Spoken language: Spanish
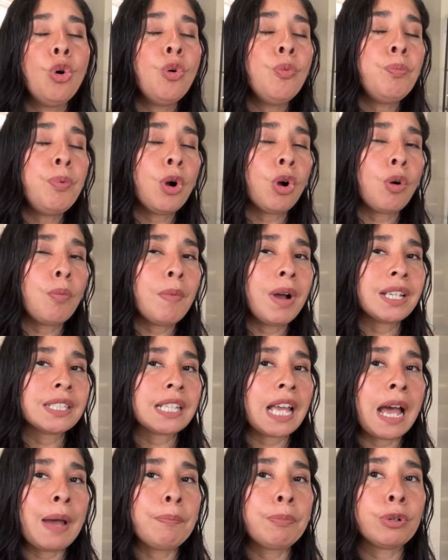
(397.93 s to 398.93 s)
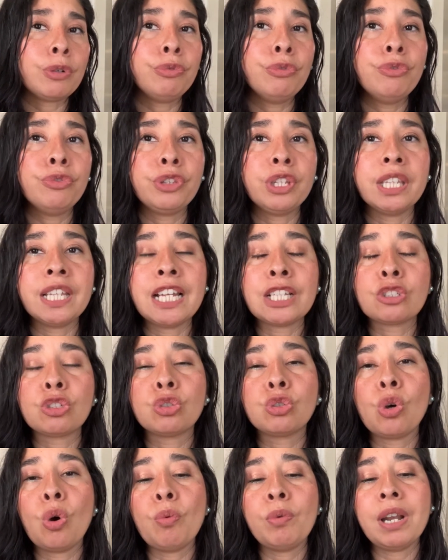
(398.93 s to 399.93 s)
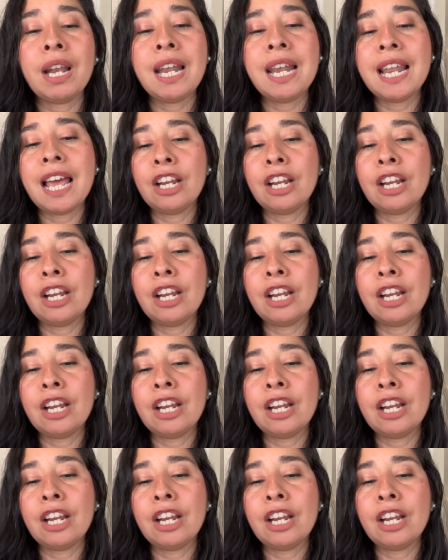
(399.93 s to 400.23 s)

un poco más a profundidad sobre